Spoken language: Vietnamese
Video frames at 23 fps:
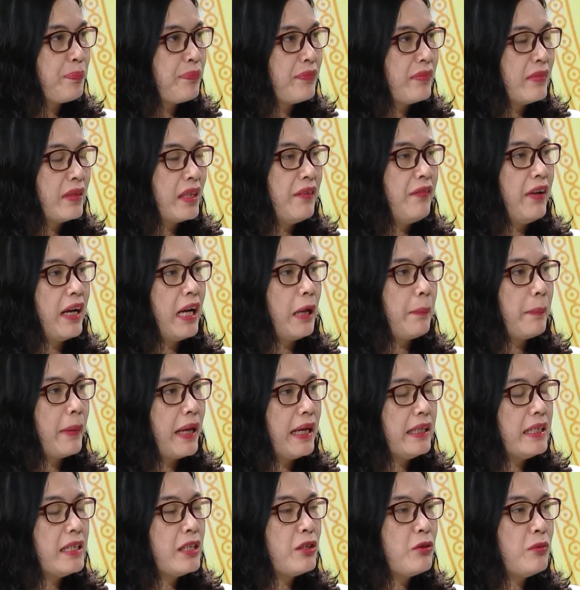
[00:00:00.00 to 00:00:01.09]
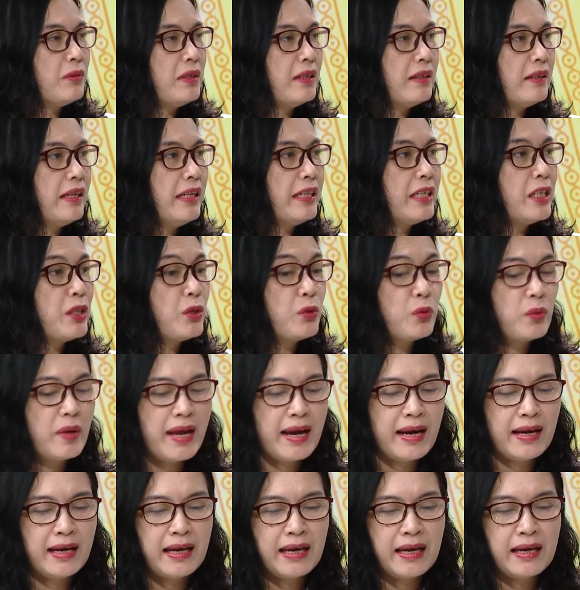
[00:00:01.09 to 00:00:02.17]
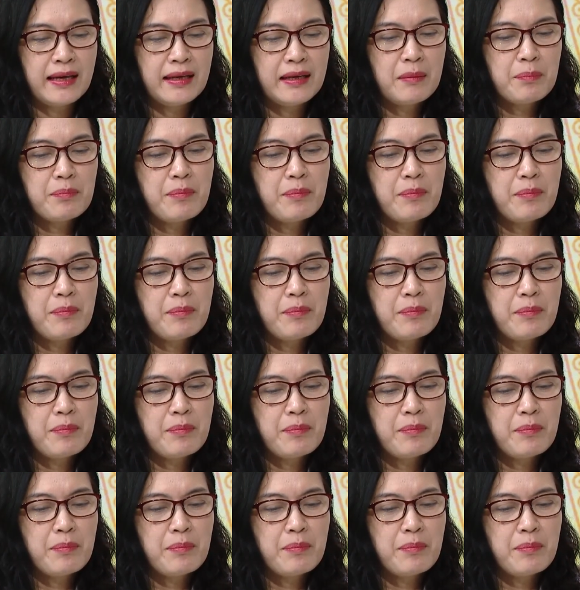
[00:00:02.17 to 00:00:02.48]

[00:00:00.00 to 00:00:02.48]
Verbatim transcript: Dạ. Thế và năm nay thì Trung ương lấy cái chủ đề là